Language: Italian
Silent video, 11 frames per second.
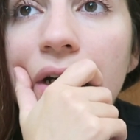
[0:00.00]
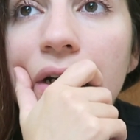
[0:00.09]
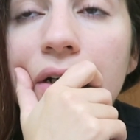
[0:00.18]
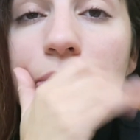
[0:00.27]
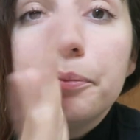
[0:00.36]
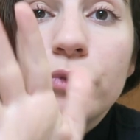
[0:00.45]

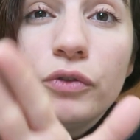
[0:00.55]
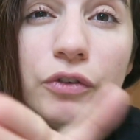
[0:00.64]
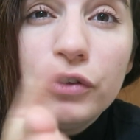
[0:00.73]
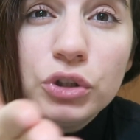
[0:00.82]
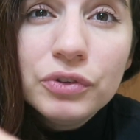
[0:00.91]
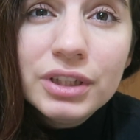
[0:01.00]
Uh, non vi ho
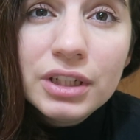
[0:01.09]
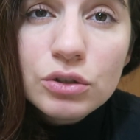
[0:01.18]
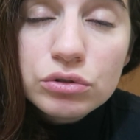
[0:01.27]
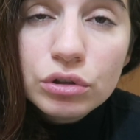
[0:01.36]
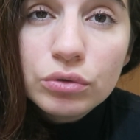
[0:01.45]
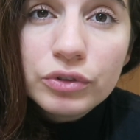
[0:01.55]
fatto vedere il
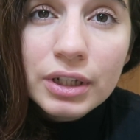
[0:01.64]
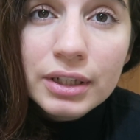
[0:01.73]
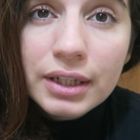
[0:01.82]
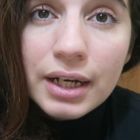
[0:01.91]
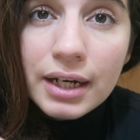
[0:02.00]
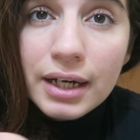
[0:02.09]
risultato finale
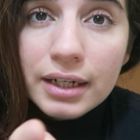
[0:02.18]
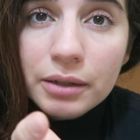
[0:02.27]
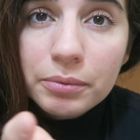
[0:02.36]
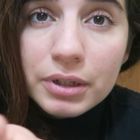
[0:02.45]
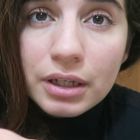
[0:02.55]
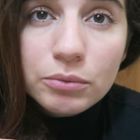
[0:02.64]
della
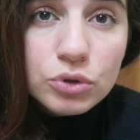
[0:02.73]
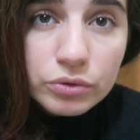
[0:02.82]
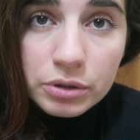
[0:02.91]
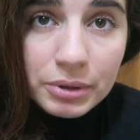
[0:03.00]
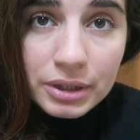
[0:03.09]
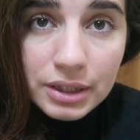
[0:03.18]
carne perché mi
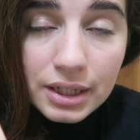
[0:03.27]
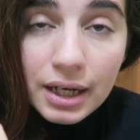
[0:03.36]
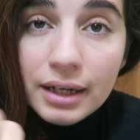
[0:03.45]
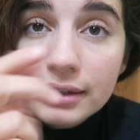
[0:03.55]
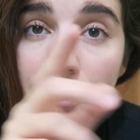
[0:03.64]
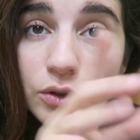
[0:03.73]
sono
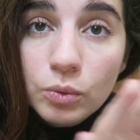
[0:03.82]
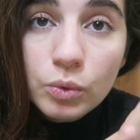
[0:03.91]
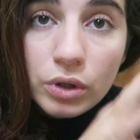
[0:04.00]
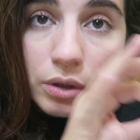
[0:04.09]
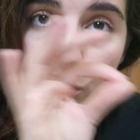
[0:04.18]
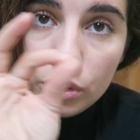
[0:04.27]
dimenticata,
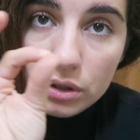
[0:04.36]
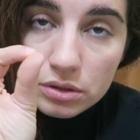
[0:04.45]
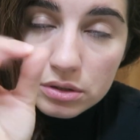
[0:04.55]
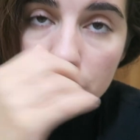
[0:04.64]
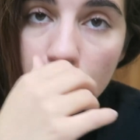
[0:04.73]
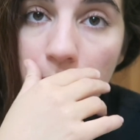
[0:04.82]
comunque era
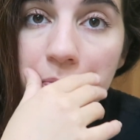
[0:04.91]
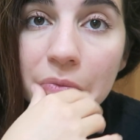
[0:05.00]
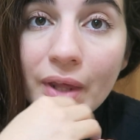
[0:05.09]
buonissimo.